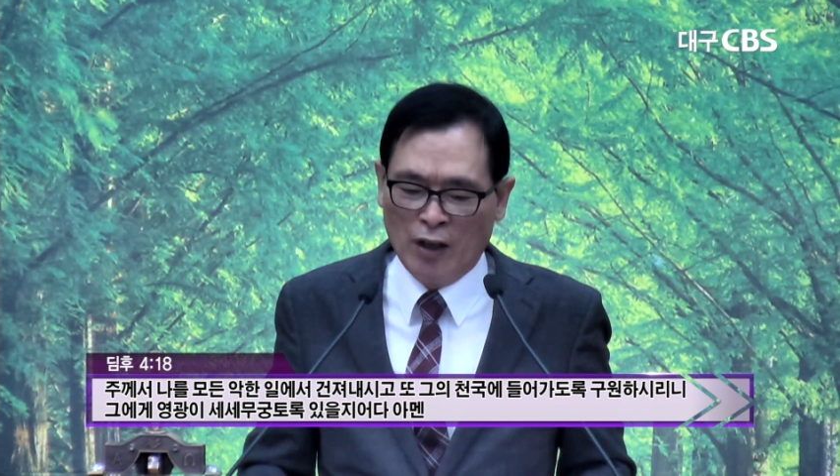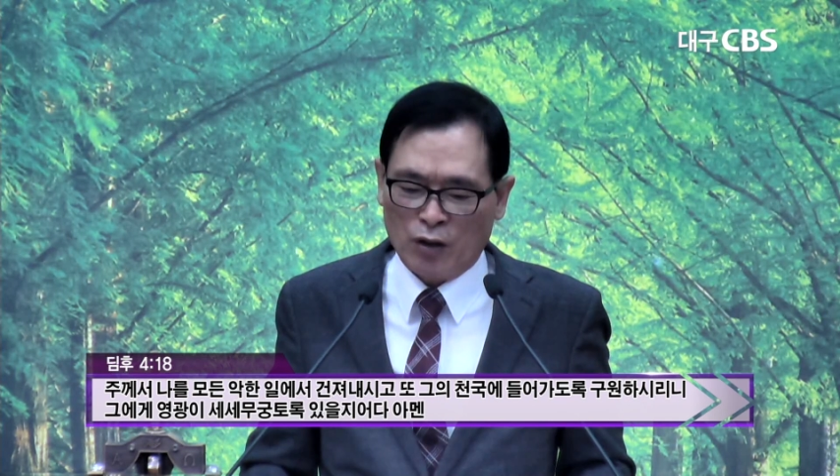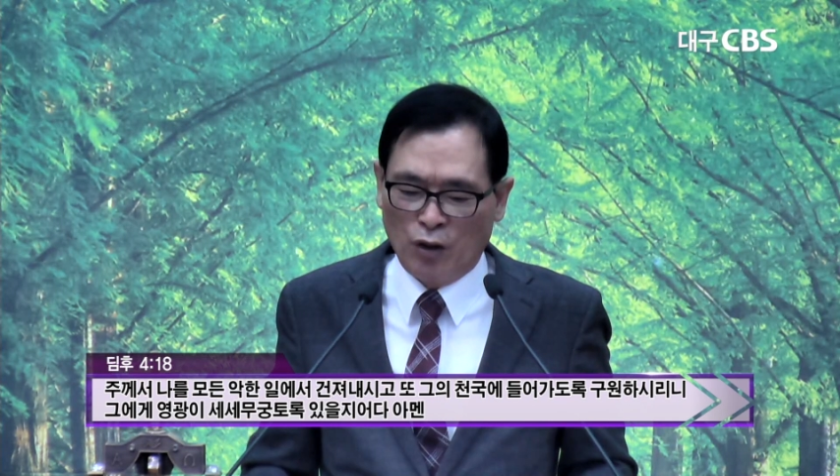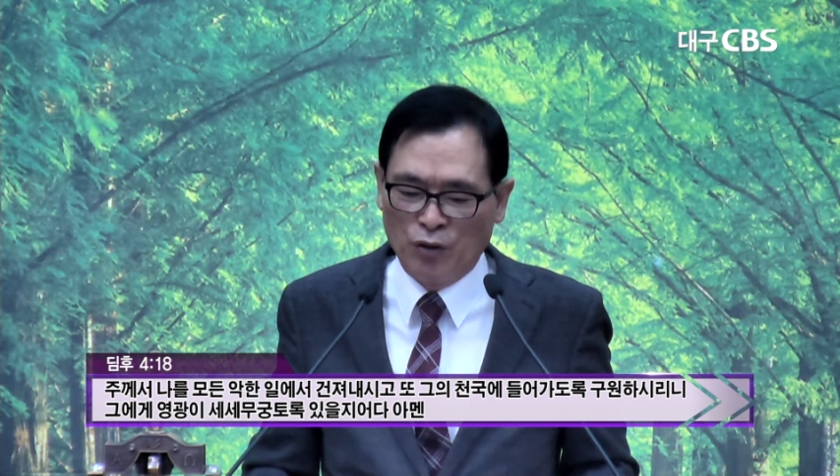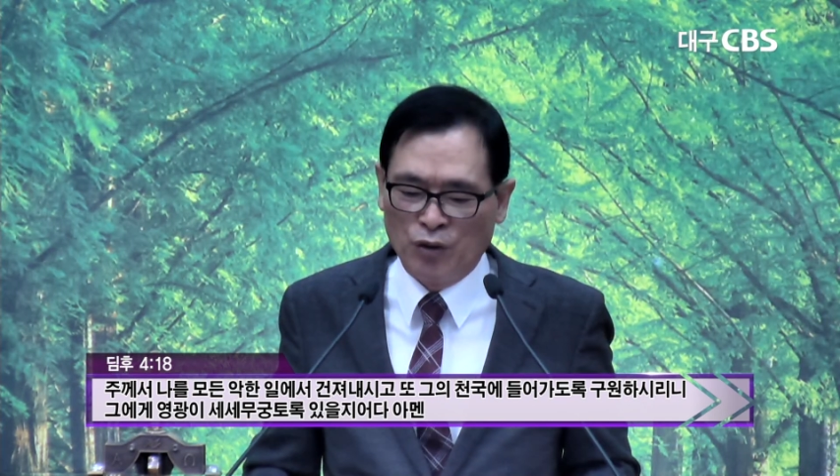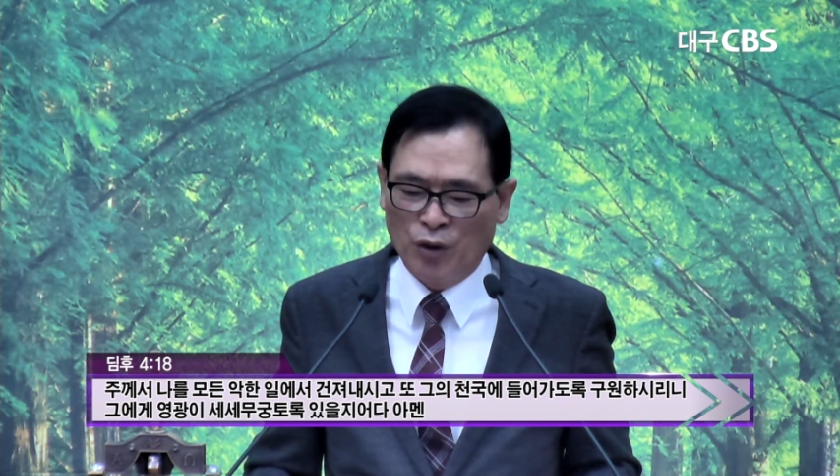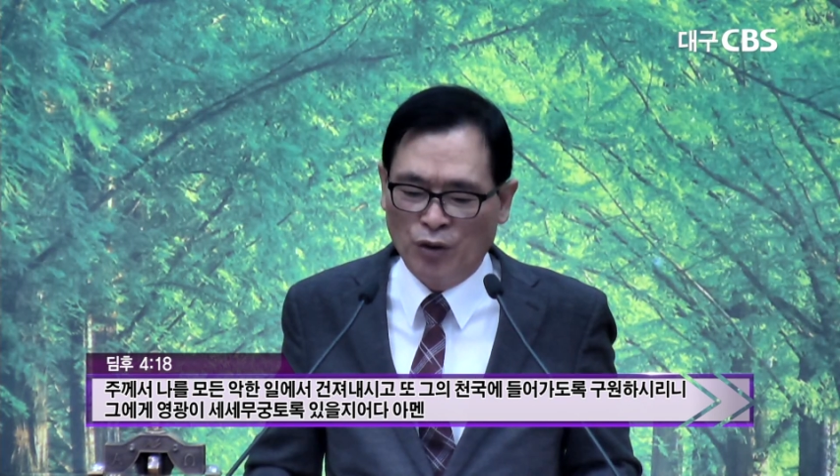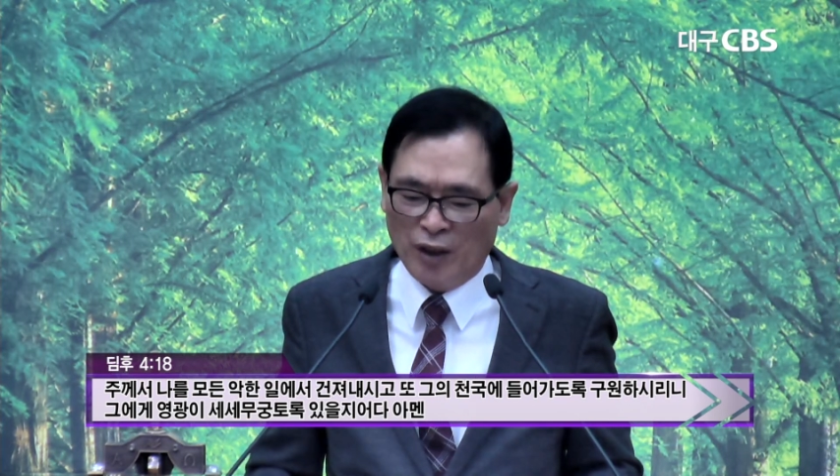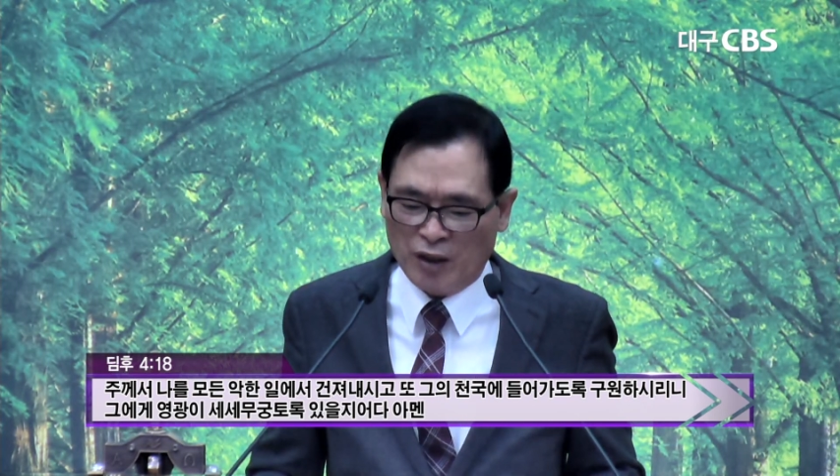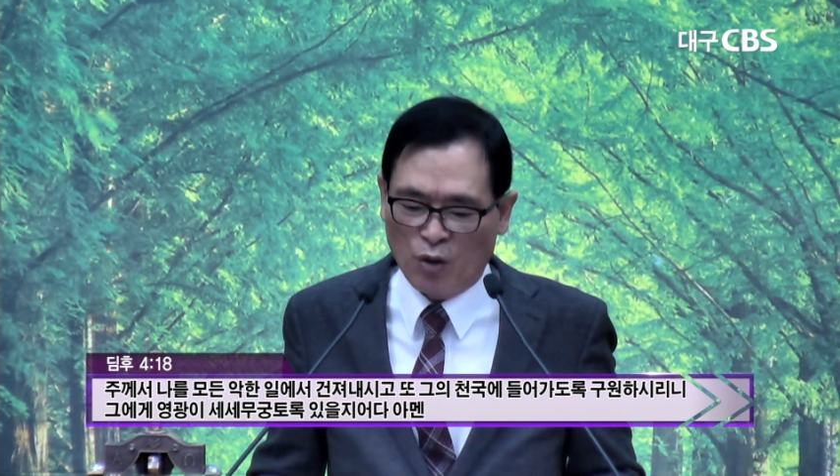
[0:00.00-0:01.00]

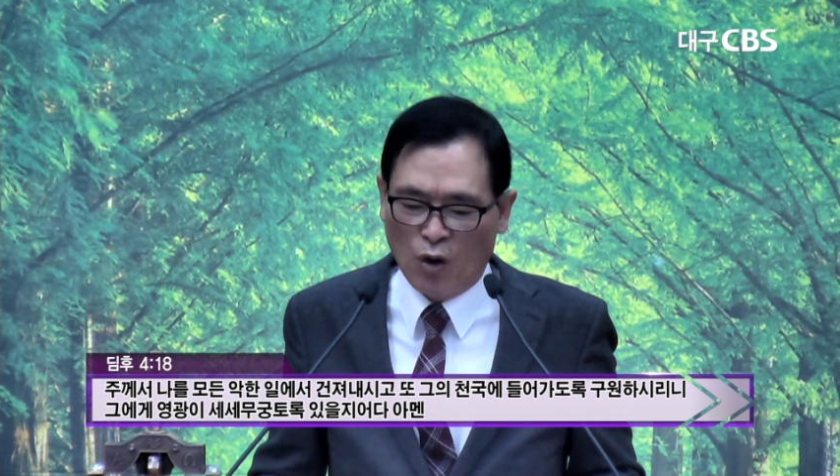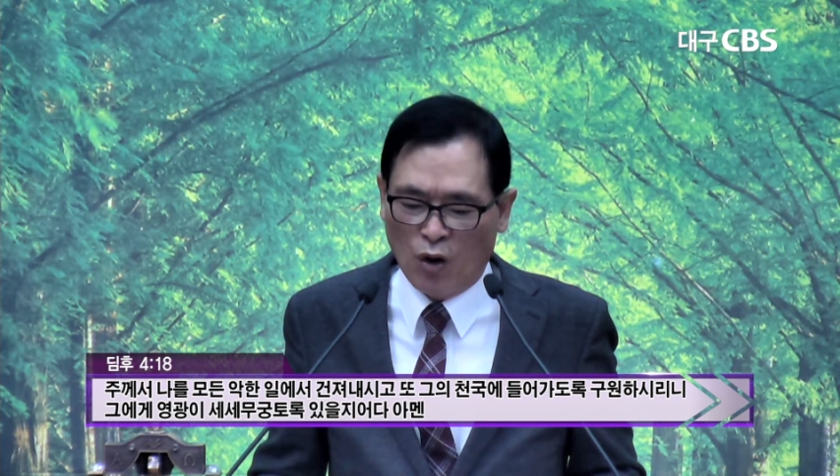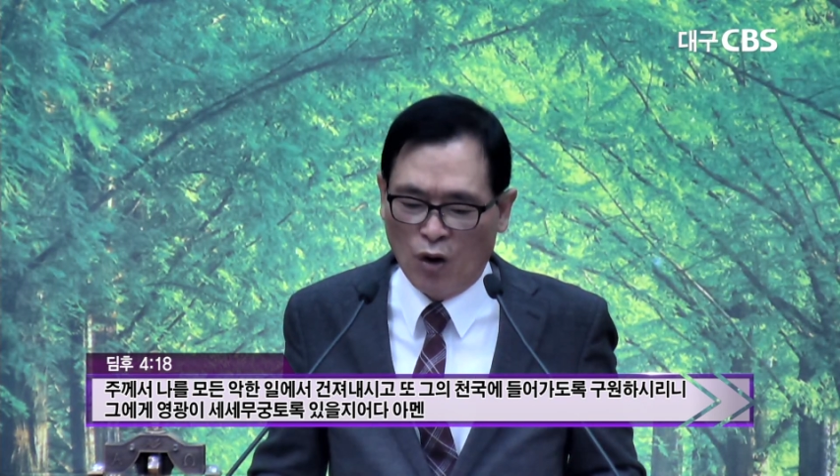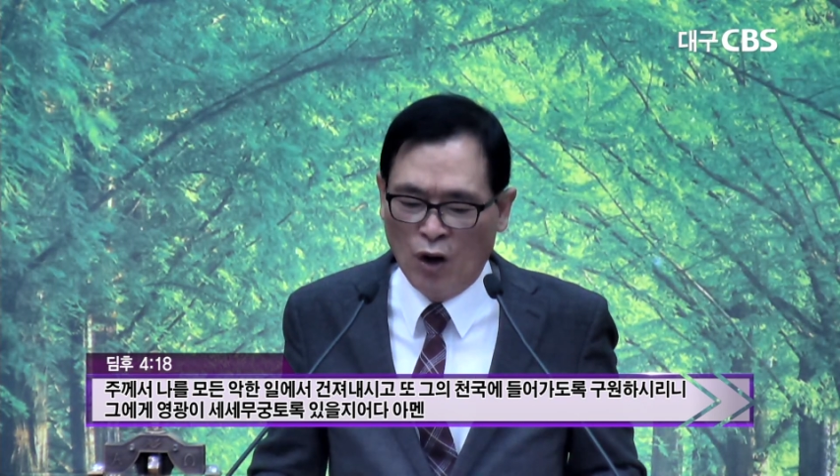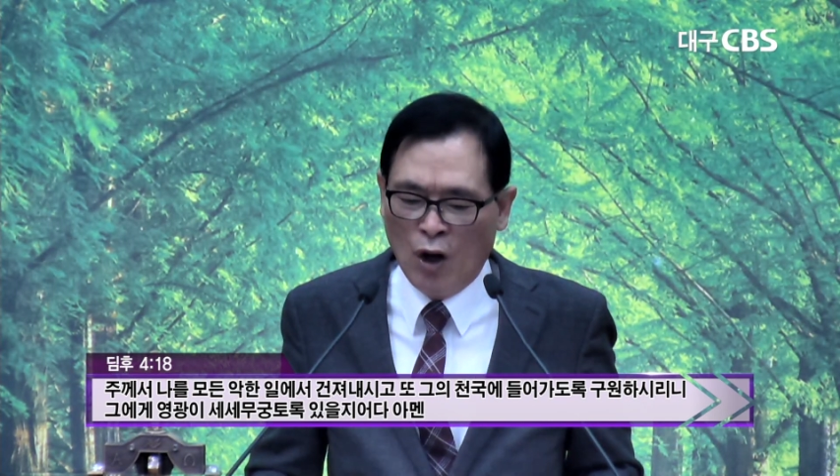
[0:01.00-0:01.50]
건져내시고